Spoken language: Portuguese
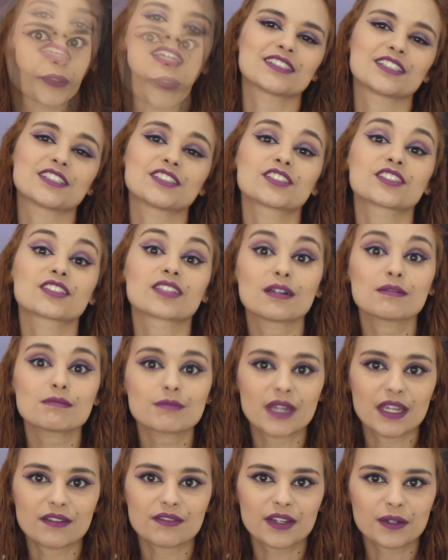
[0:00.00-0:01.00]
E a gente
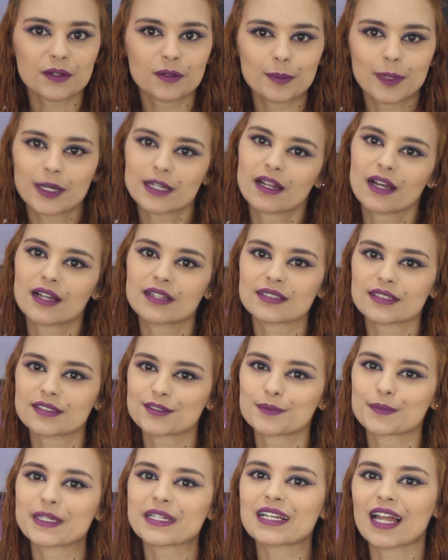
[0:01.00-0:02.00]
também vai comparar essa
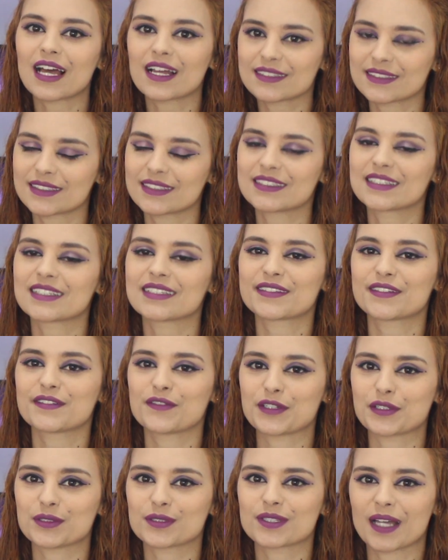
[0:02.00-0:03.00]
subclasse nesse
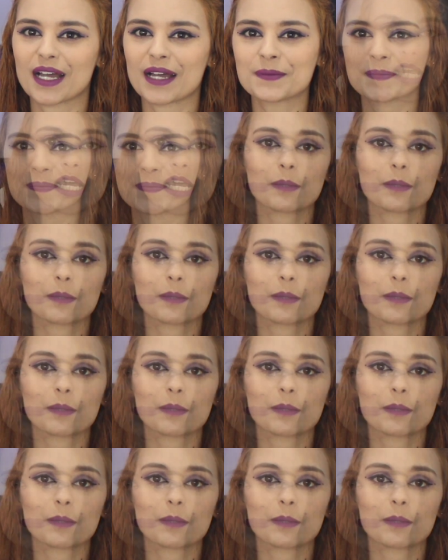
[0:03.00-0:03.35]
vídeo, tá?